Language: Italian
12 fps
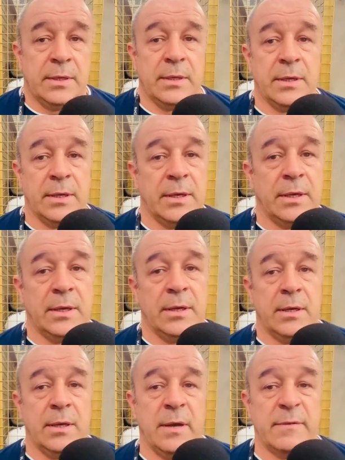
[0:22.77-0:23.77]
Eh,
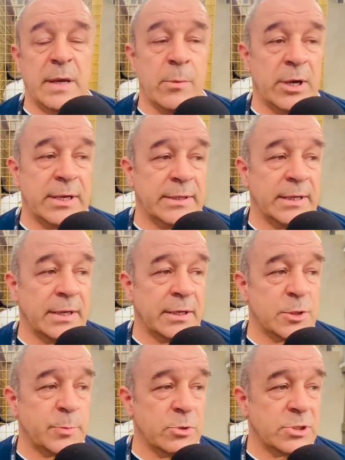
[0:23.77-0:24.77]
avevamo anche della
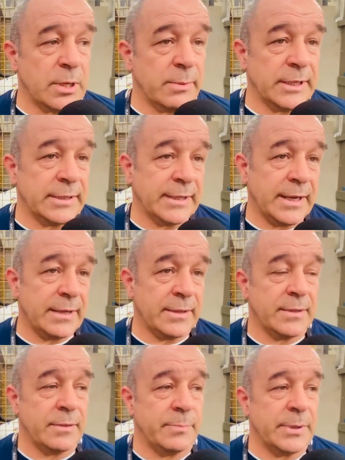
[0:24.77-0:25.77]
responsabilità
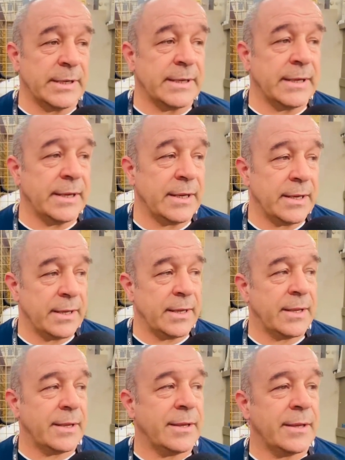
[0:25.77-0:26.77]
perché
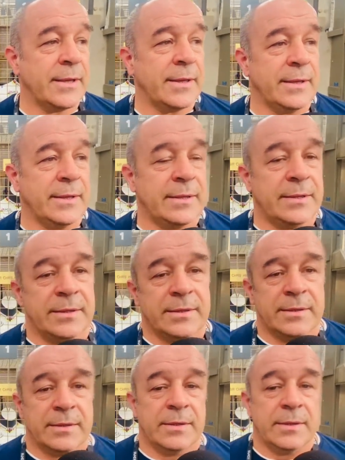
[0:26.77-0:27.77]

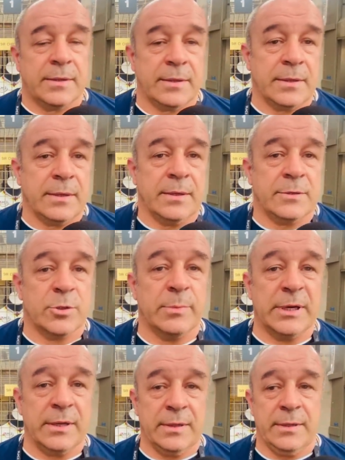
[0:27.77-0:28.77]
eh,
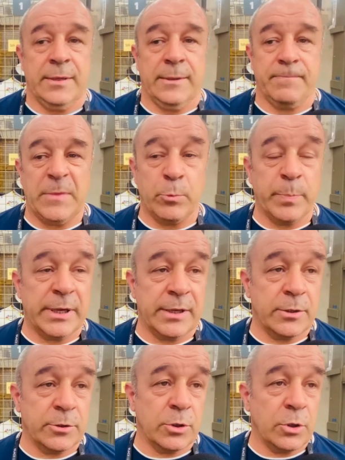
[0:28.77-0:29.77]
insomma, è un
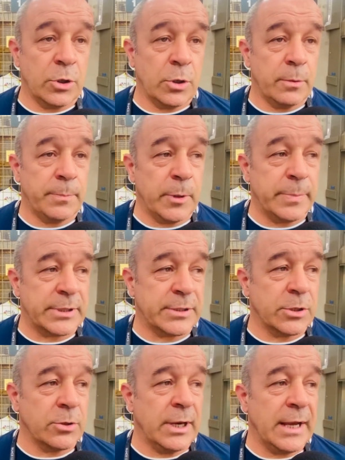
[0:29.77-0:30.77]
periodo un po'
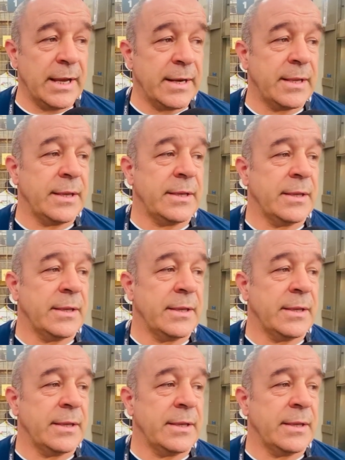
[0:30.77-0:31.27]
particolare